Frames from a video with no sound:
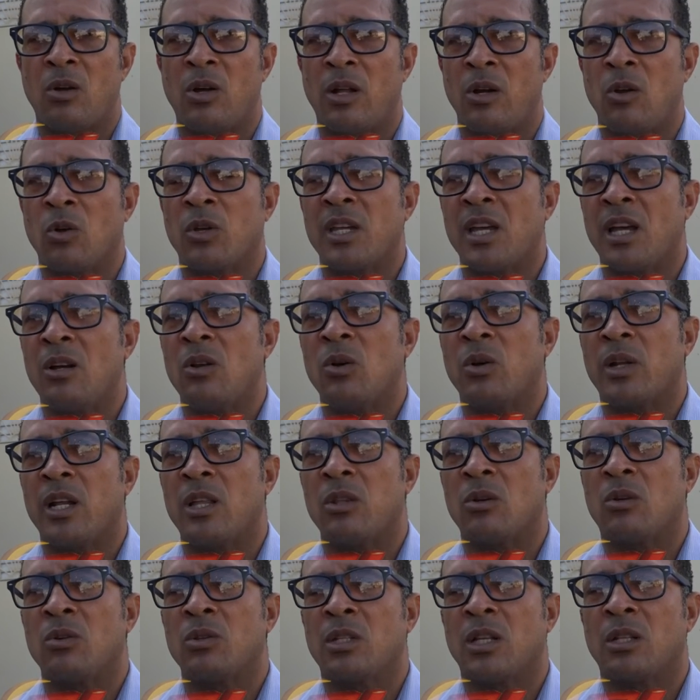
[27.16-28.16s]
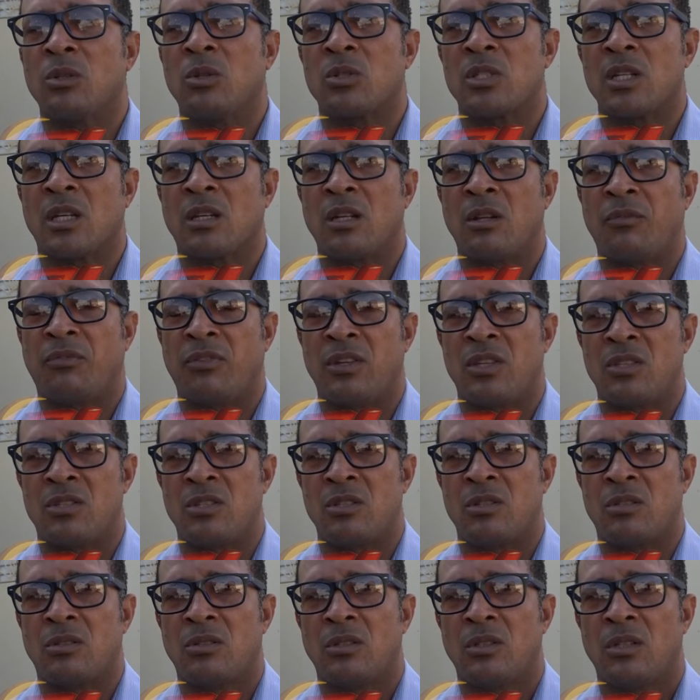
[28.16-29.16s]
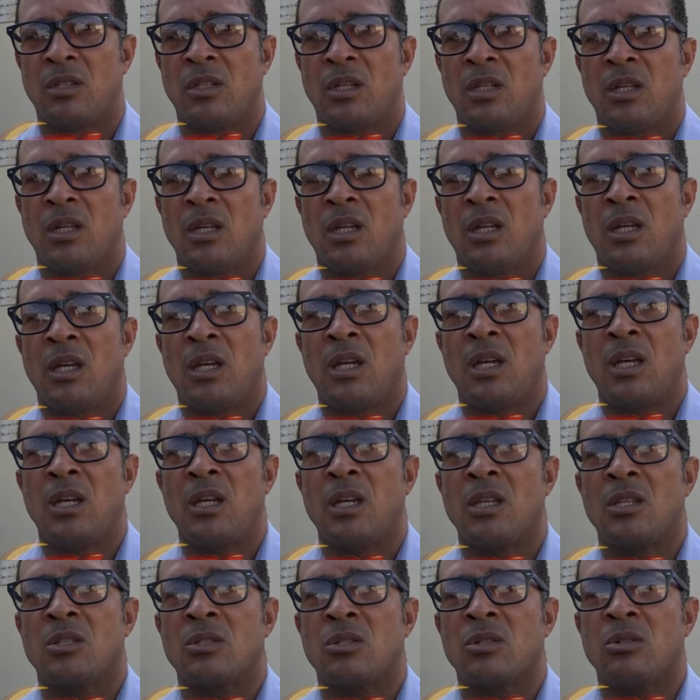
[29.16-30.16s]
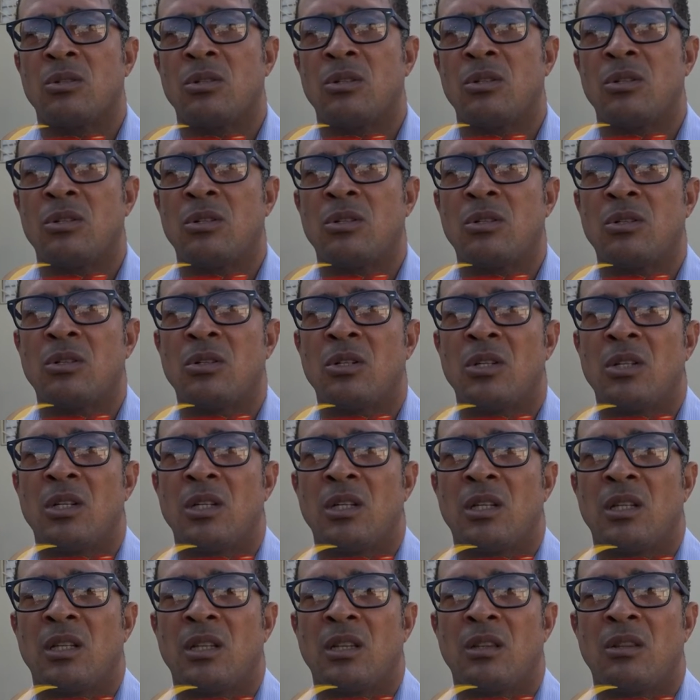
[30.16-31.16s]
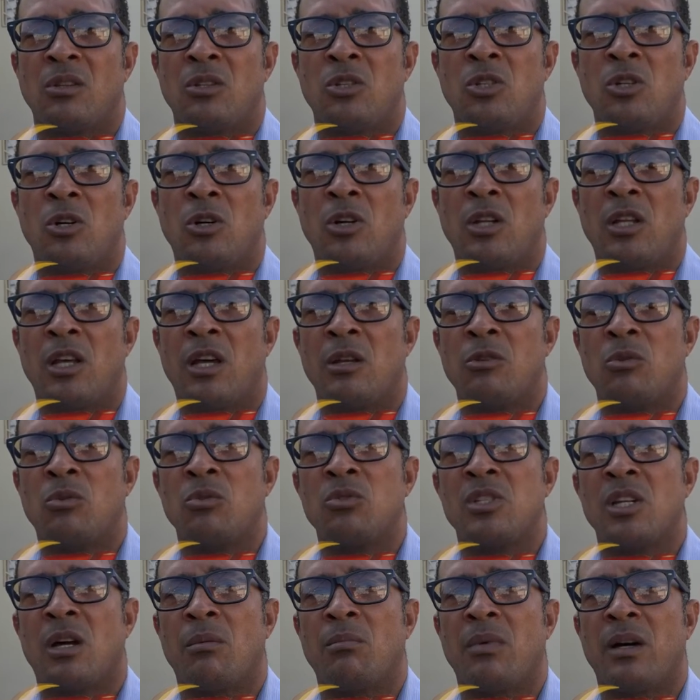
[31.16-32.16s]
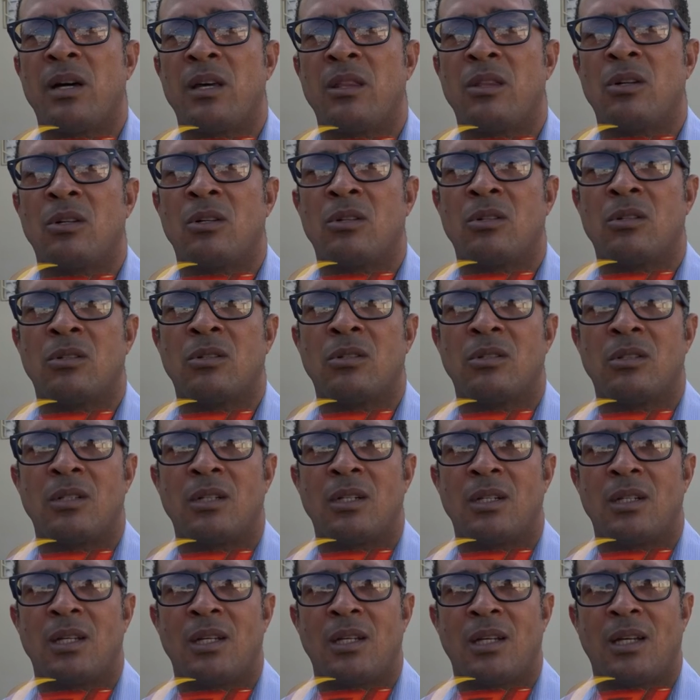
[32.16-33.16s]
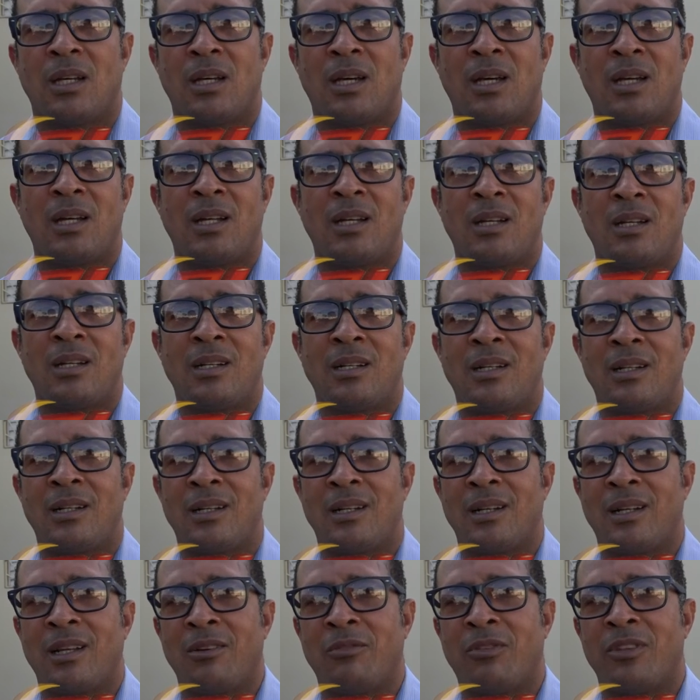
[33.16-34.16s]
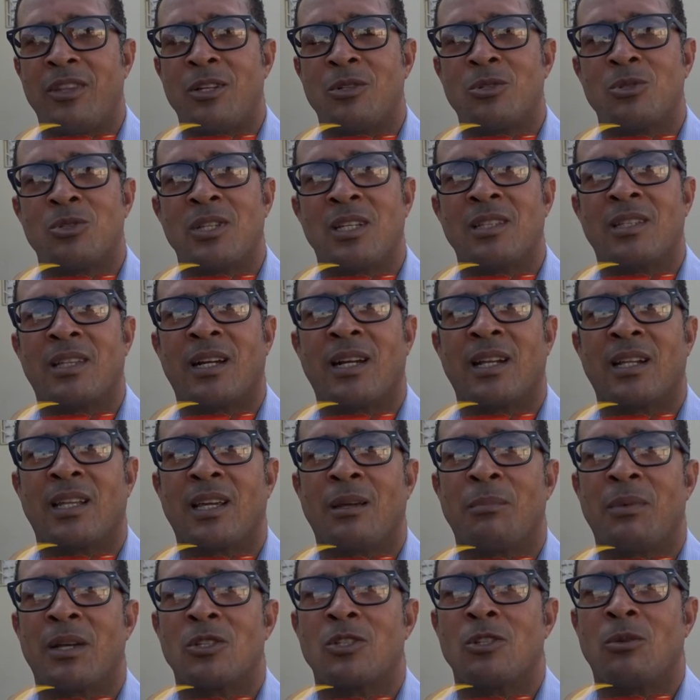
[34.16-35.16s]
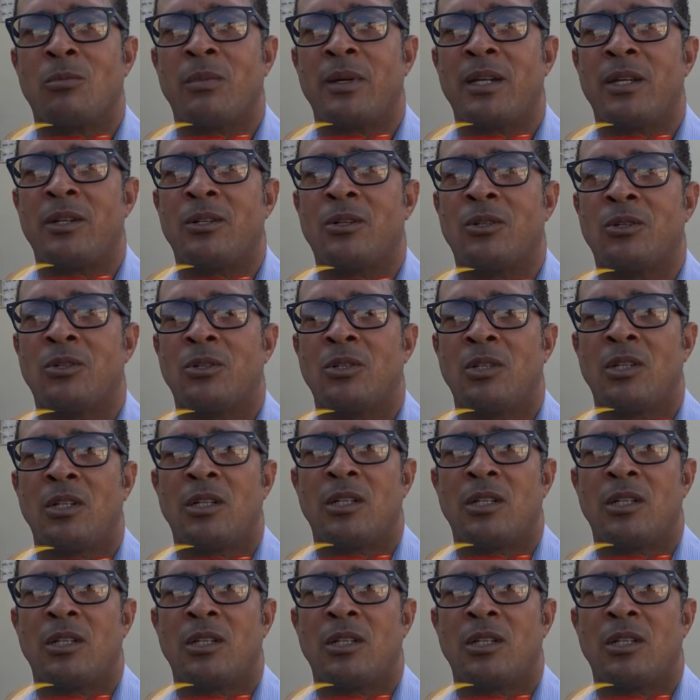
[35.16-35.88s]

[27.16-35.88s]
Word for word: lo que ha logrado con tanto sacrificio. Eso, yo le doy un llamado al jefe del subcentral que más o menos